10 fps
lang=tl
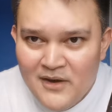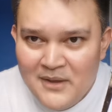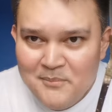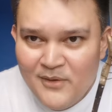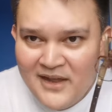
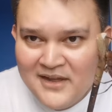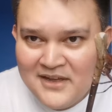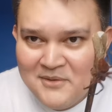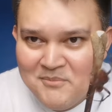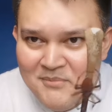kulay pulang
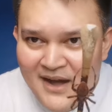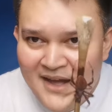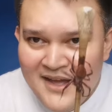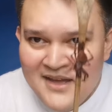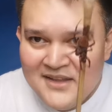
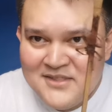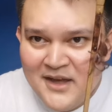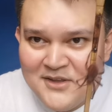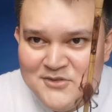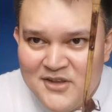gagamba
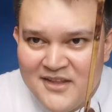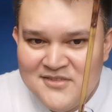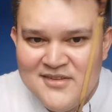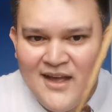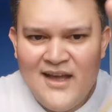ng
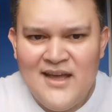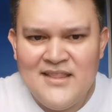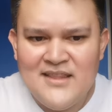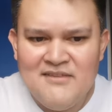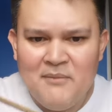
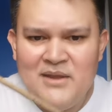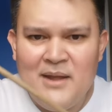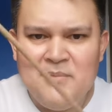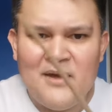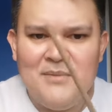Jensen. Grabe,
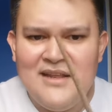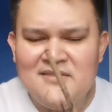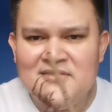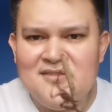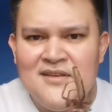
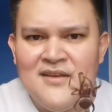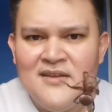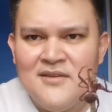napakabilis.